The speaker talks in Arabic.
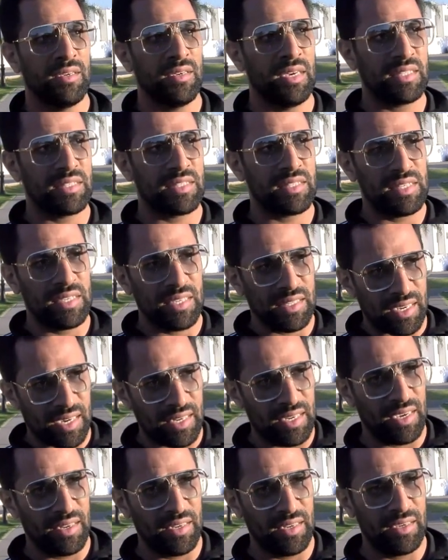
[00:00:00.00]
أه، السيد
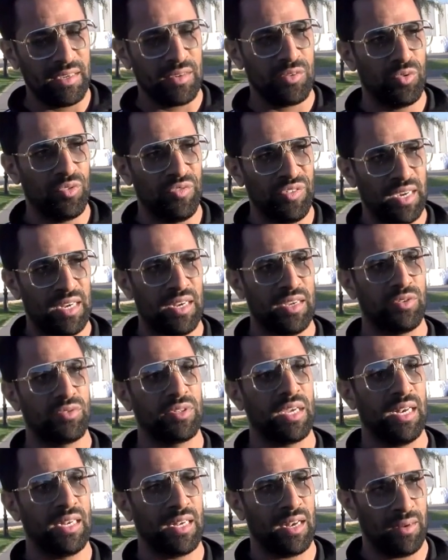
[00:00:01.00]
قنعني وفعلا
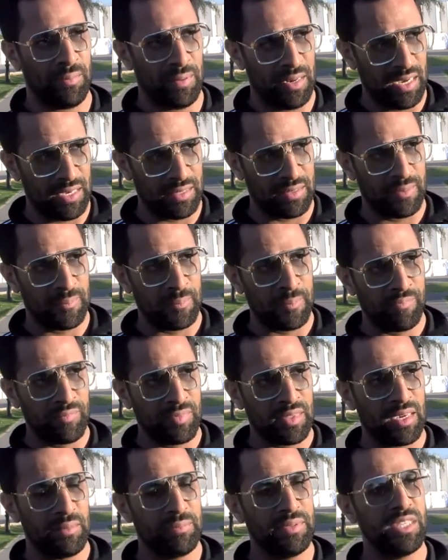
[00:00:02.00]
ودخلت للبلاد
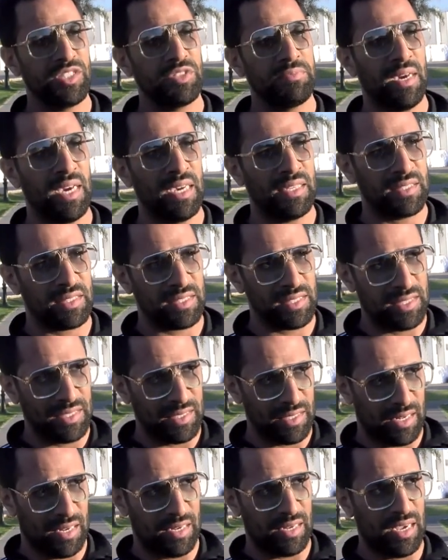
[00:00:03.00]
بديت مع هذا
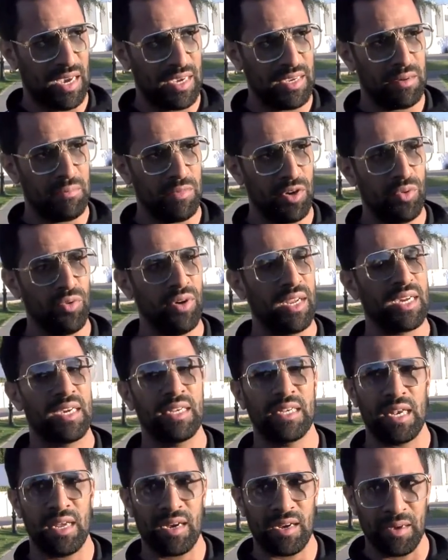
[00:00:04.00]
السيد الايام الاولى
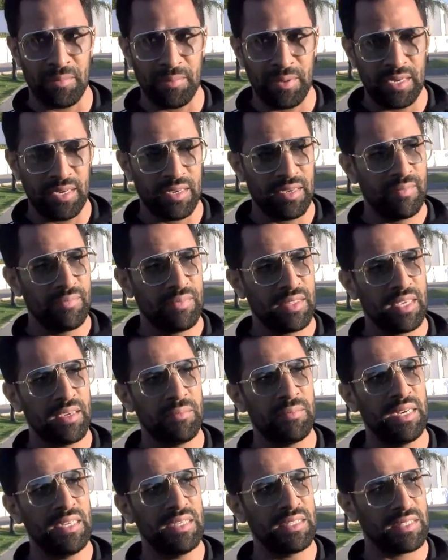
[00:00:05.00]
كنتلاقى به
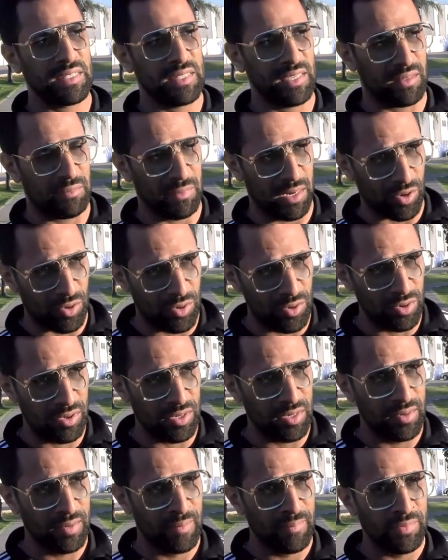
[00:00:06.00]
كيبان لي السيد
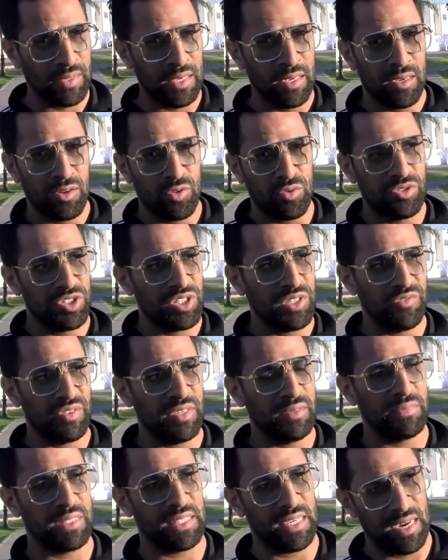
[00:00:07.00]
معقول كل شيء
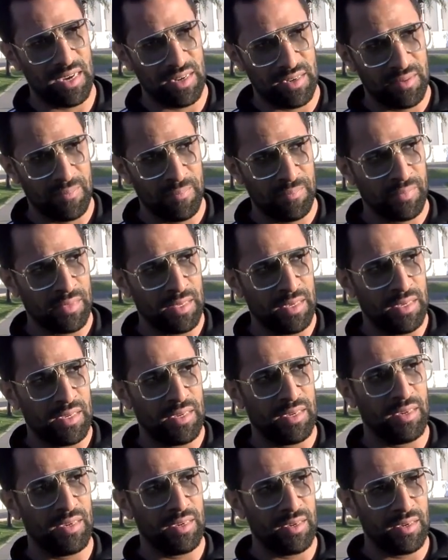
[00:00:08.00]
فيه مزيان
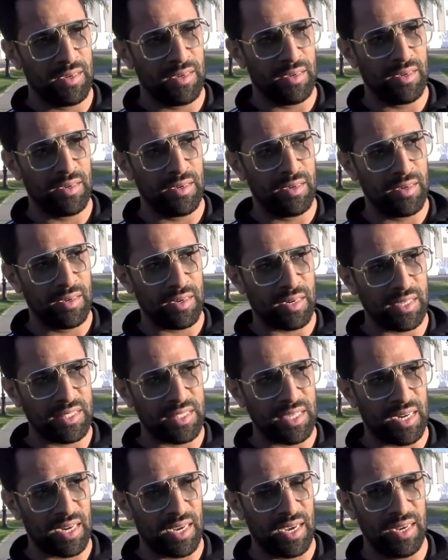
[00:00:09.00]

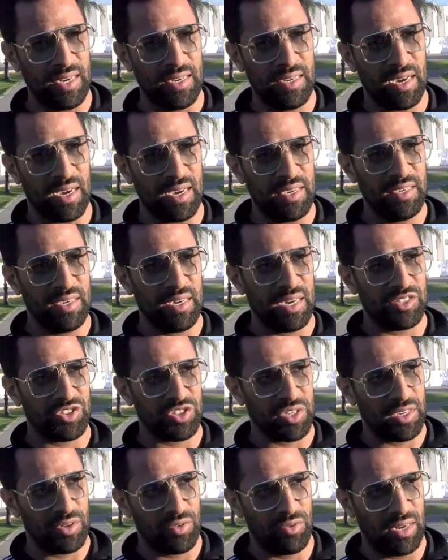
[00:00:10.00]
اقترح عليا اي
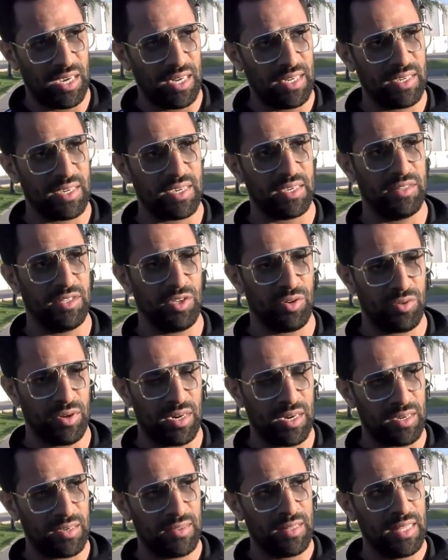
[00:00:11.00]
حاجه كيقولها لي
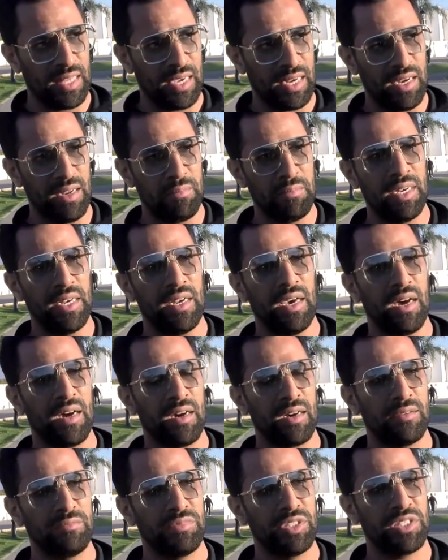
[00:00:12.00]
كنديروها اللي
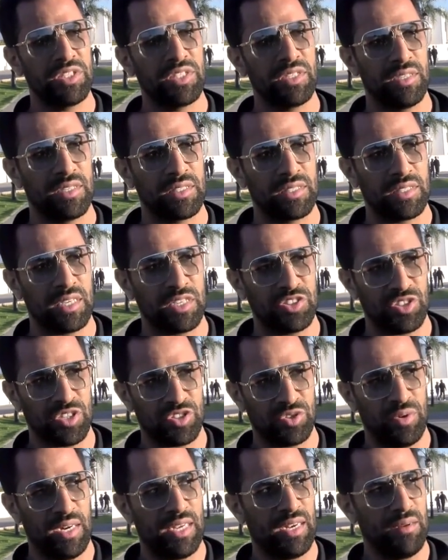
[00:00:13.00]
منها مشيت
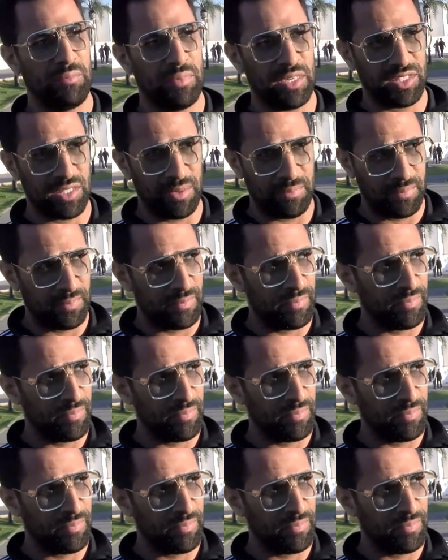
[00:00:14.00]
استاجرت واحد المكتب